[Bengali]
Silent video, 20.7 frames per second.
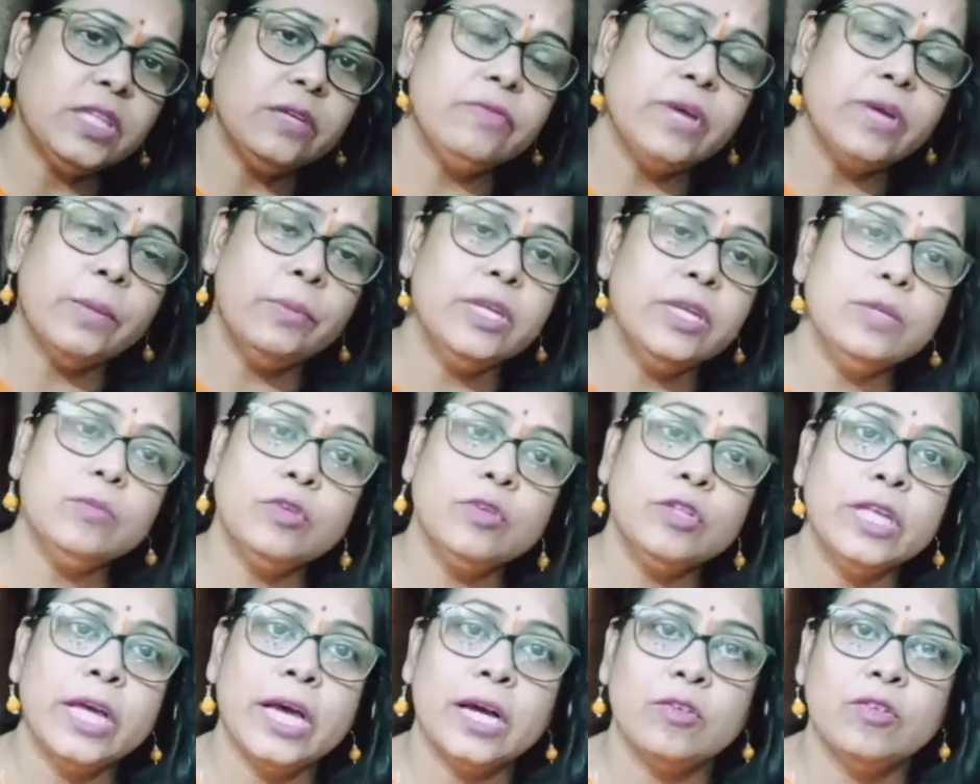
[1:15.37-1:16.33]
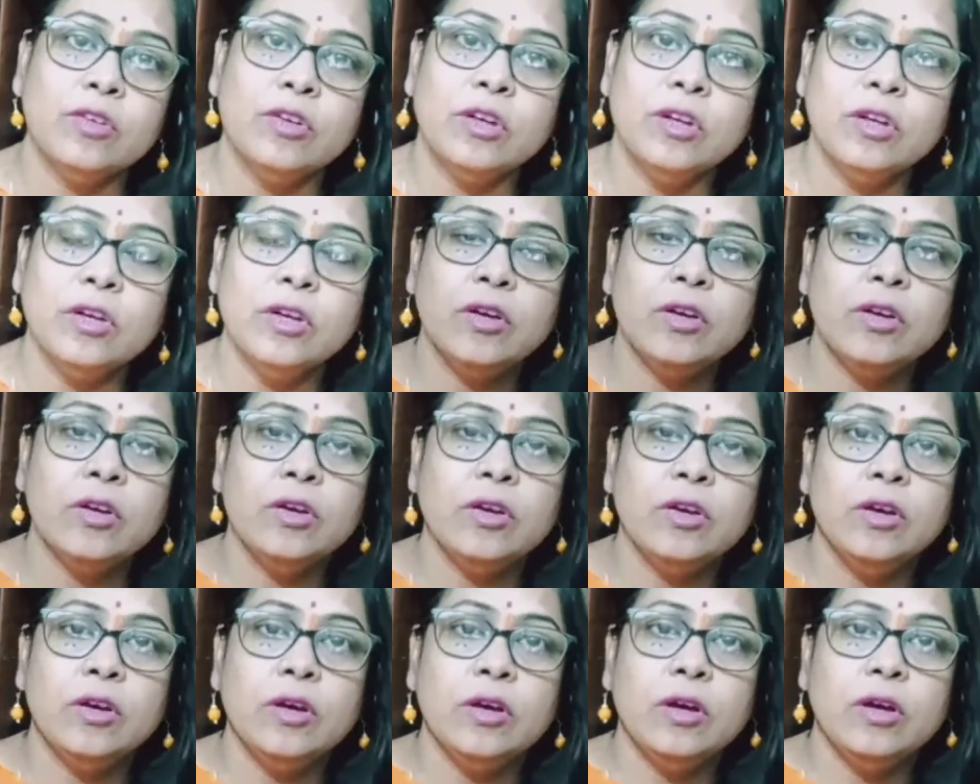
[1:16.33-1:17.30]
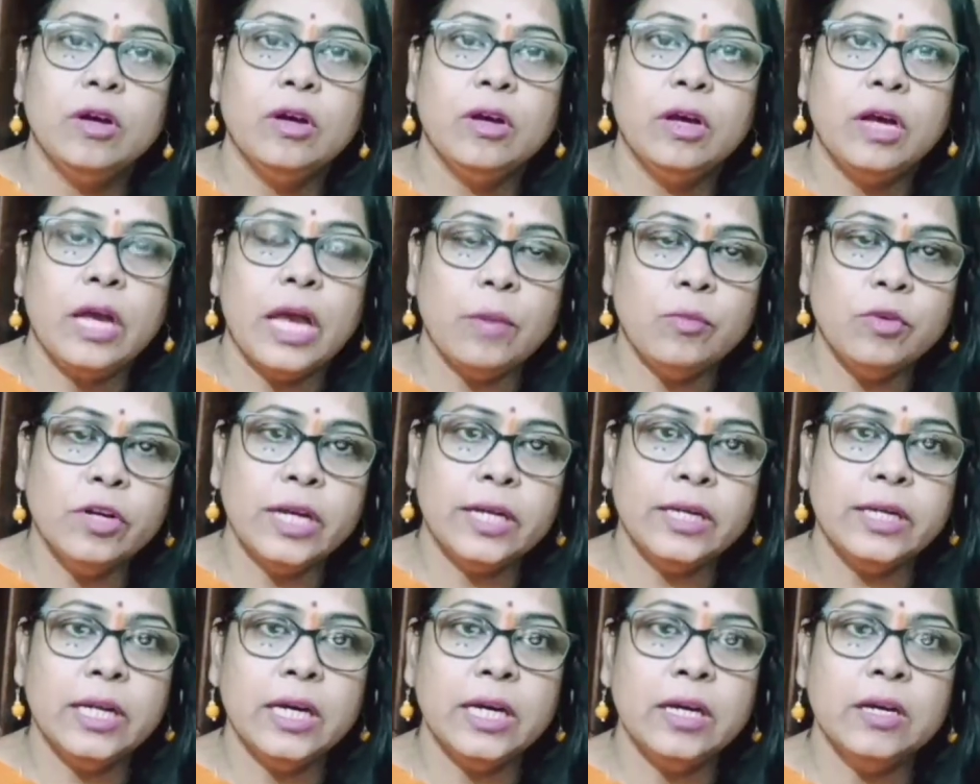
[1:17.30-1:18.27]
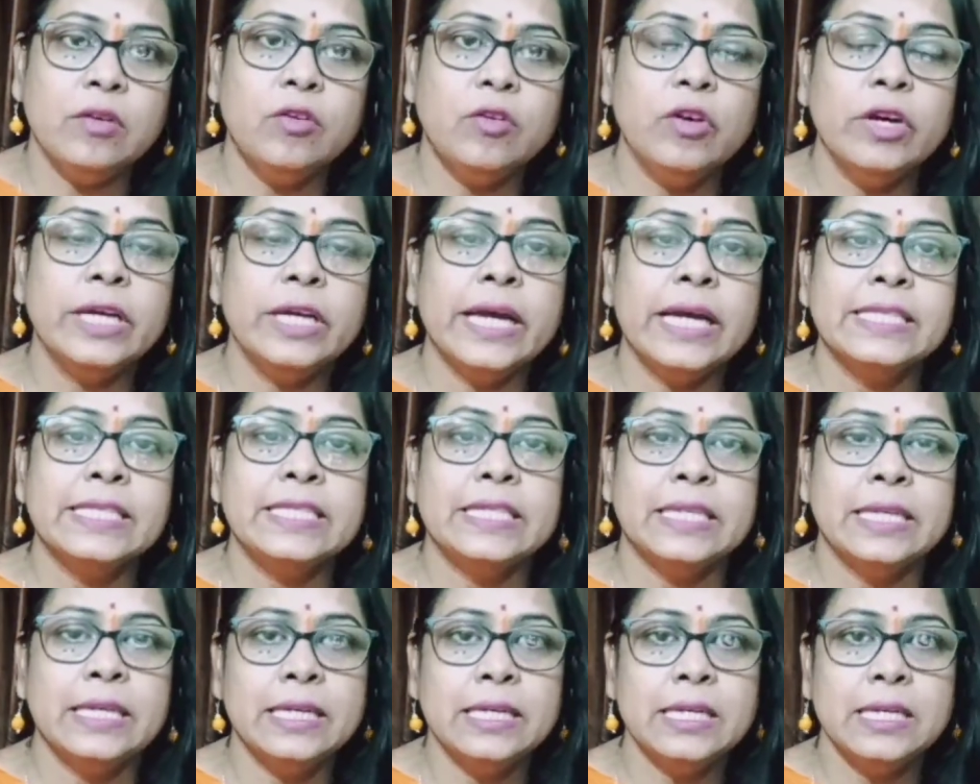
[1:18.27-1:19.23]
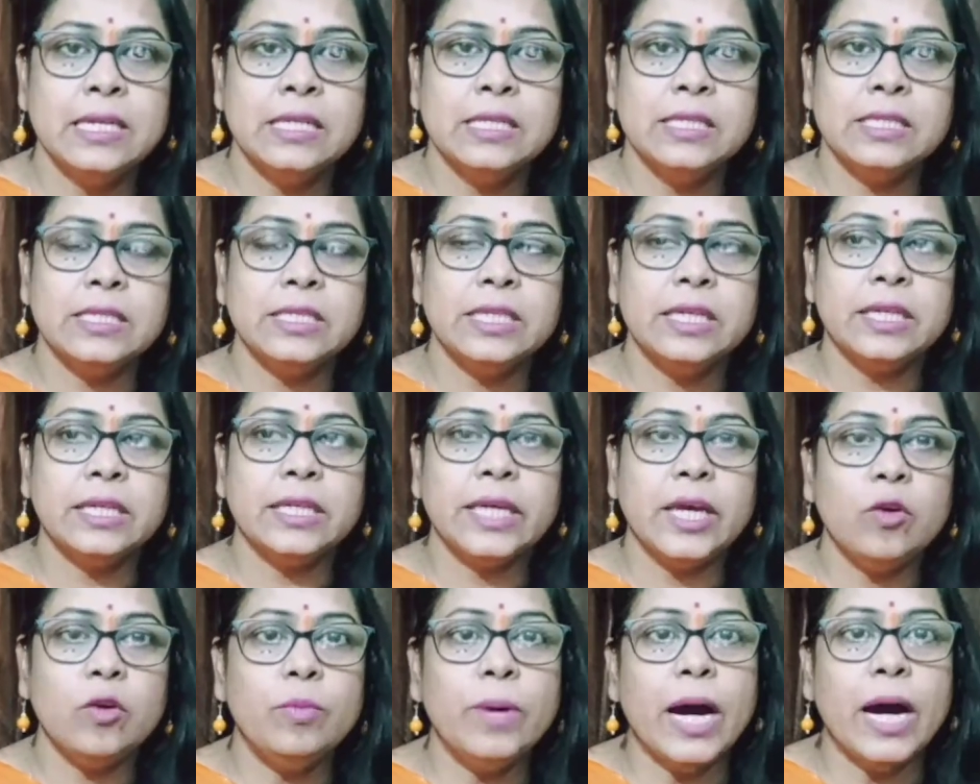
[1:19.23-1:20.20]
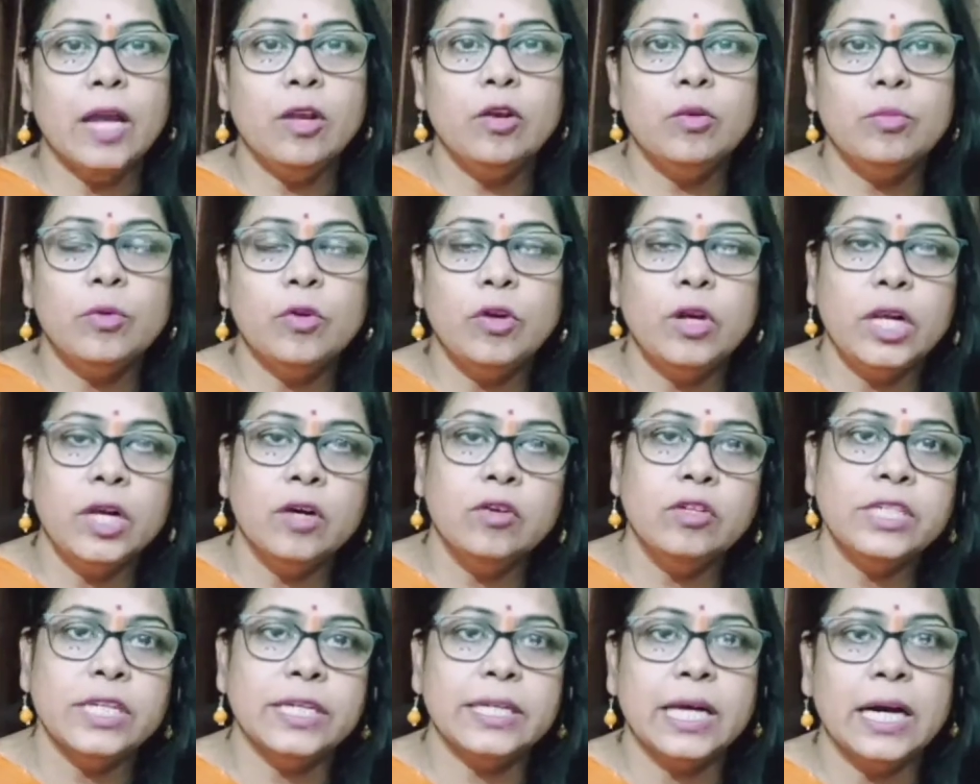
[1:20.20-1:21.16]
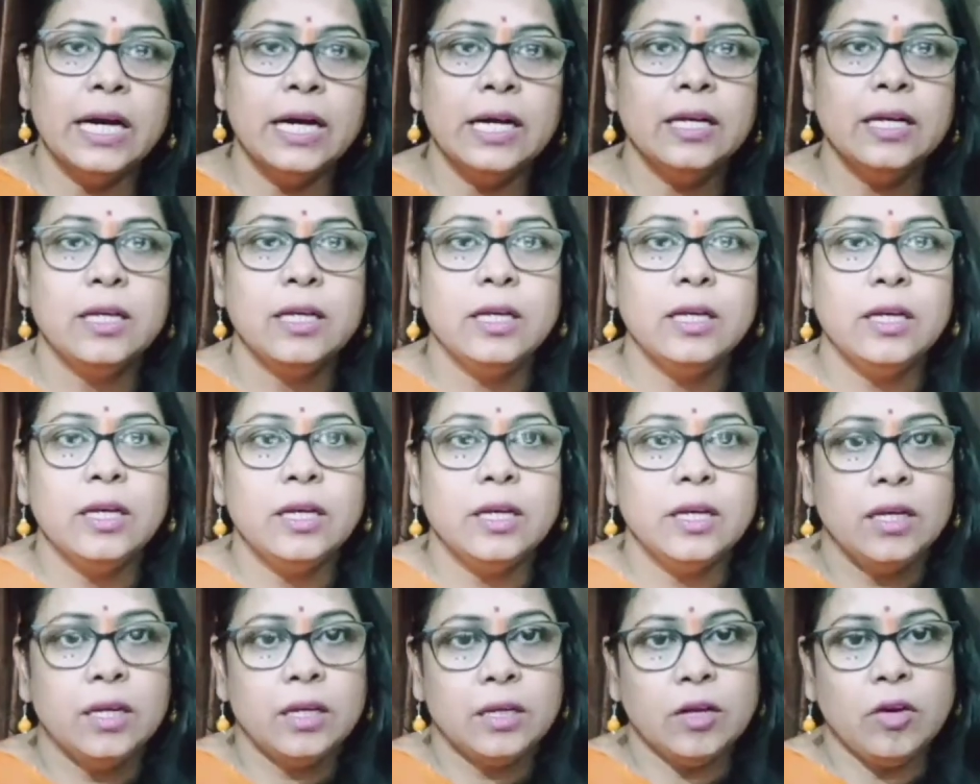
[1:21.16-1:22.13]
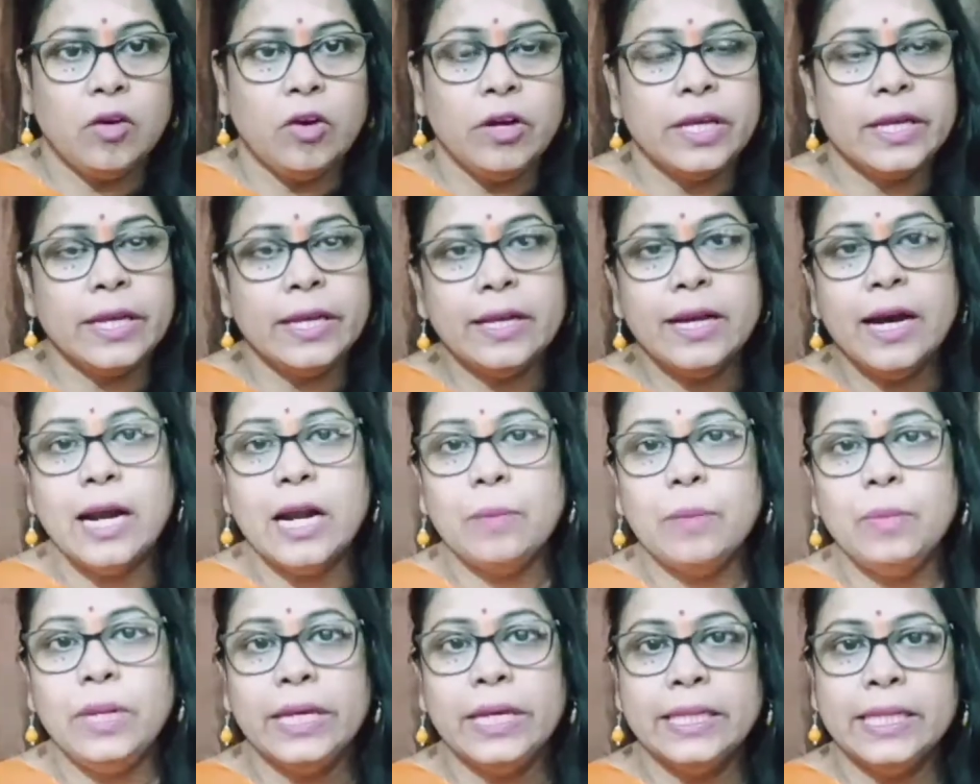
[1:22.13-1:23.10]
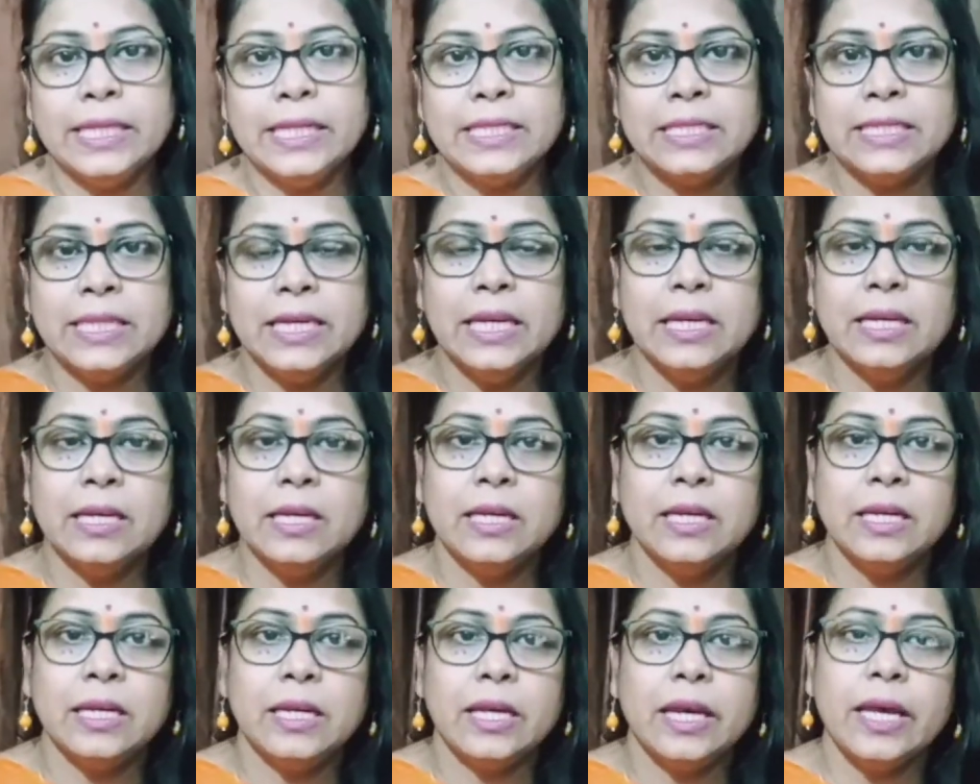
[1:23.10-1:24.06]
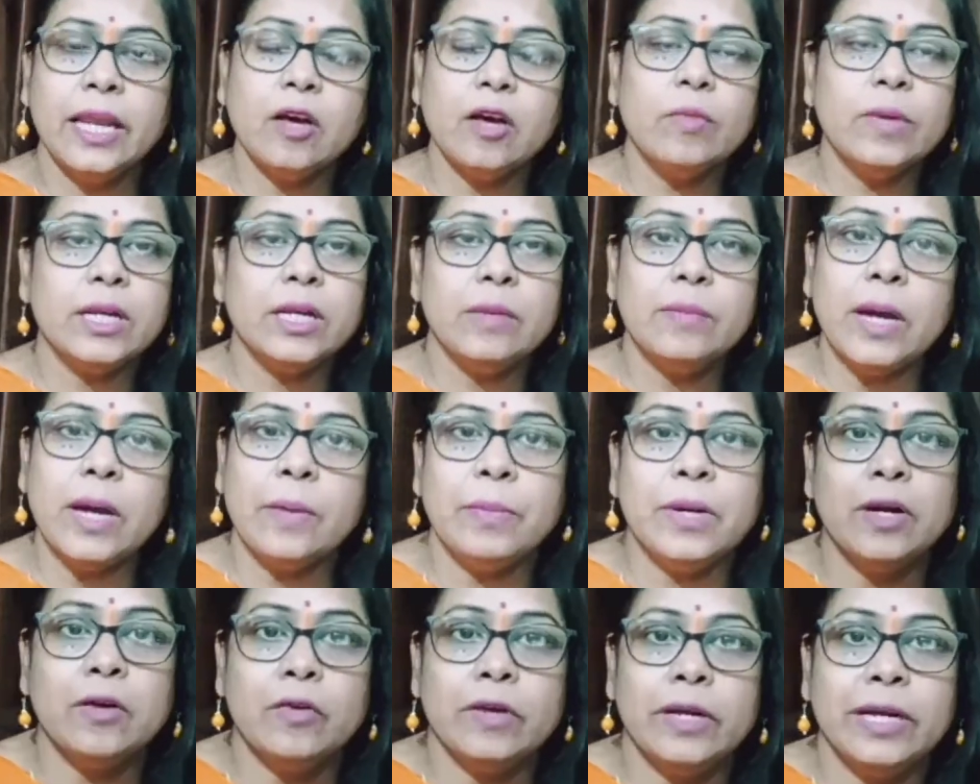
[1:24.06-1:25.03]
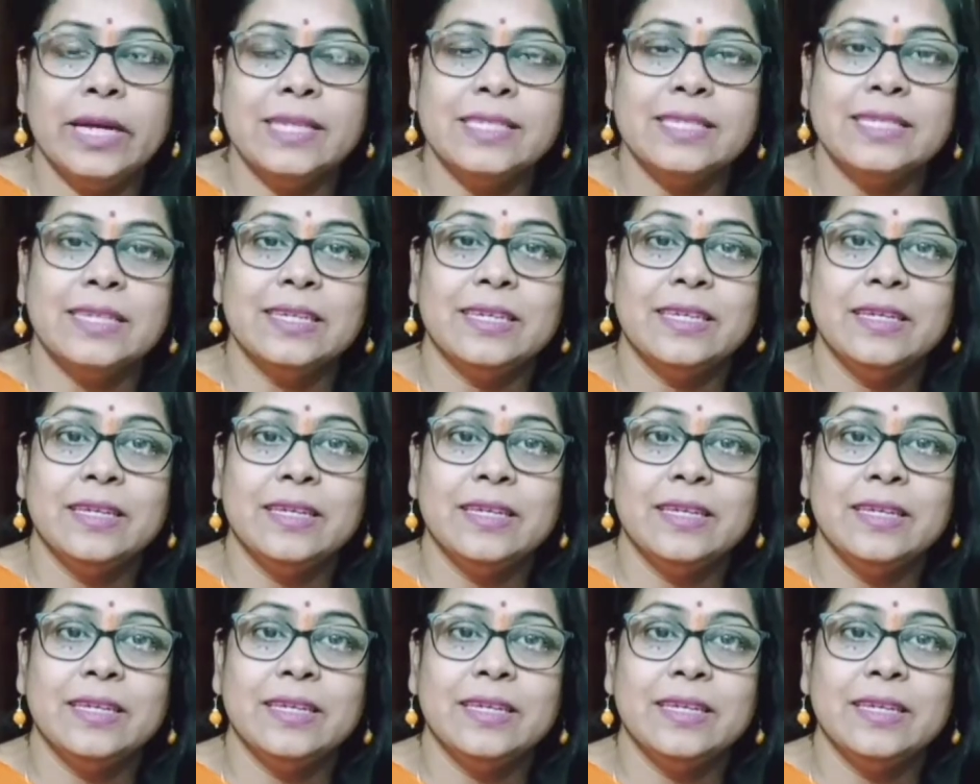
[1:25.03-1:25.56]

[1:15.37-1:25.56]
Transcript: ফ্যামিলির মধ্যে এখন এমন একটা হয়ে গেছে যে কেউ ভালো বললেও সেটা অনেকের খারাপ লেগে যাচ্ছে এরকম একটা ব্যাপার হয়ে গেছে